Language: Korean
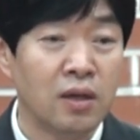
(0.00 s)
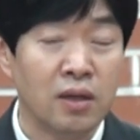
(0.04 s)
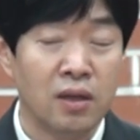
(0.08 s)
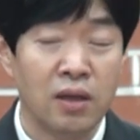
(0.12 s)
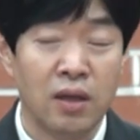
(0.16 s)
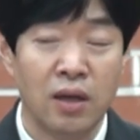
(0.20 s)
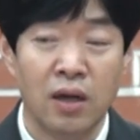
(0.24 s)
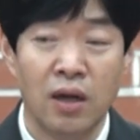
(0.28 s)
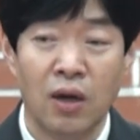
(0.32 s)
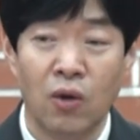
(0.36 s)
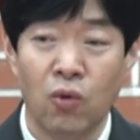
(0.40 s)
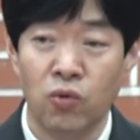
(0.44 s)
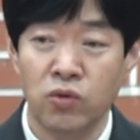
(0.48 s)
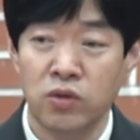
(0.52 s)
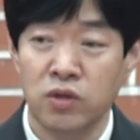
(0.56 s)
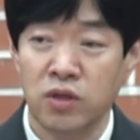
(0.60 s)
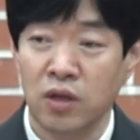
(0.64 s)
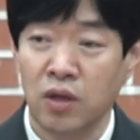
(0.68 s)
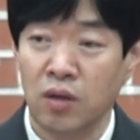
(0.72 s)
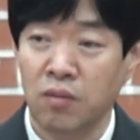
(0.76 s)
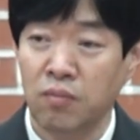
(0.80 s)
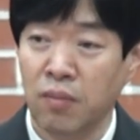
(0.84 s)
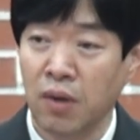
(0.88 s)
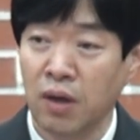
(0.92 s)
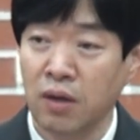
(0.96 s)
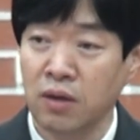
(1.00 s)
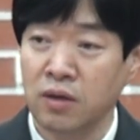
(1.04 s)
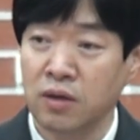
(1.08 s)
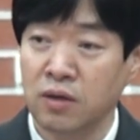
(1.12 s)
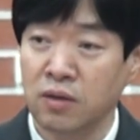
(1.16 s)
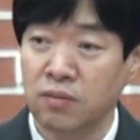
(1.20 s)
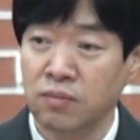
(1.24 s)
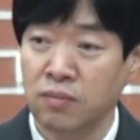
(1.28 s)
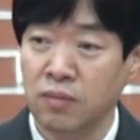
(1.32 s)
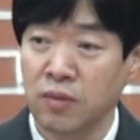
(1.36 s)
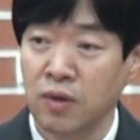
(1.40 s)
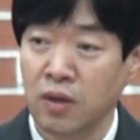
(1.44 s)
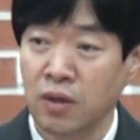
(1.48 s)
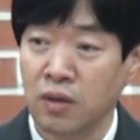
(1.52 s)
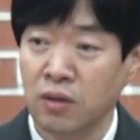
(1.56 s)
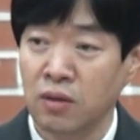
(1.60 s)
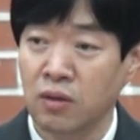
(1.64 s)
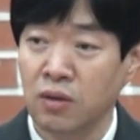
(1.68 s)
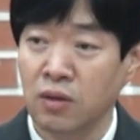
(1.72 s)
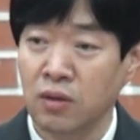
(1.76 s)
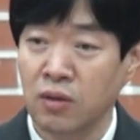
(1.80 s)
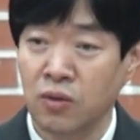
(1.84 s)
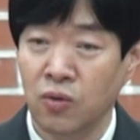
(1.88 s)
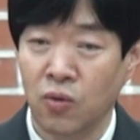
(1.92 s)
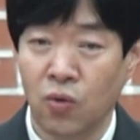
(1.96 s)
내가 온전한 만큼
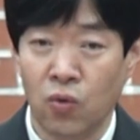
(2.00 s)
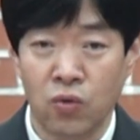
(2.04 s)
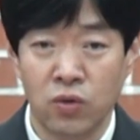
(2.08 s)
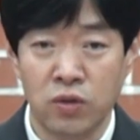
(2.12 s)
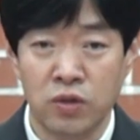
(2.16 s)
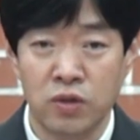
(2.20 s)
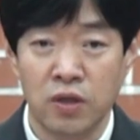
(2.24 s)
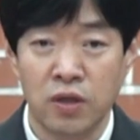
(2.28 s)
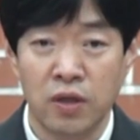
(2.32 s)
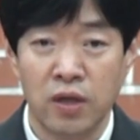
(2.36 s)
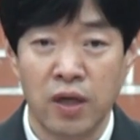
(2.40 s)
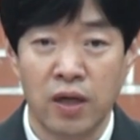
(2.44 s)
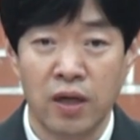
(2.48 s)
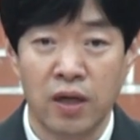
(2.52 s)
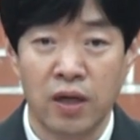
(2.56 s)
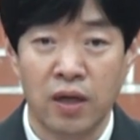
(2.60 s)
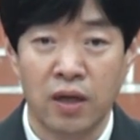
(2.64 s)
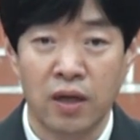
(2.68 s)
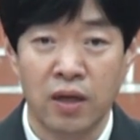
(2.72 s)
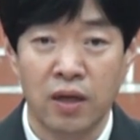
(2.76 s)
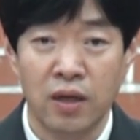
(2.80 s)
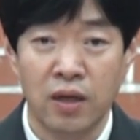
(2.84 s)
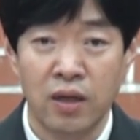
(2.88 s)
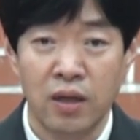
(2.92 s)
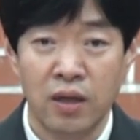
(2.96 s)
너희도 온전해라.